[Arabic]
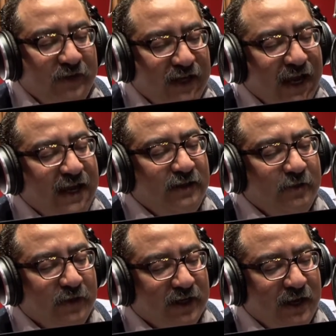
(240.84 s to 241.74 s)
في نهاية
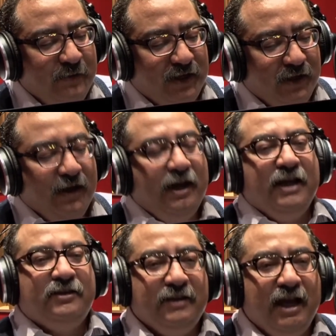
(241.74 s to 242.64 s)
البرنامج
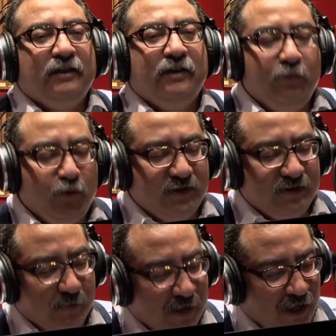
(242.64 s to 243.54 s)
أثناء طابور
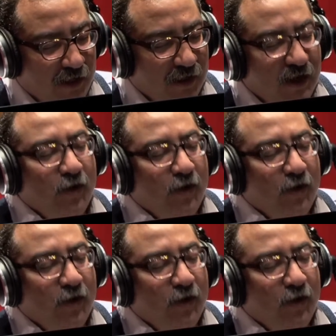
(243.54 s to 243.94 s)
الصباح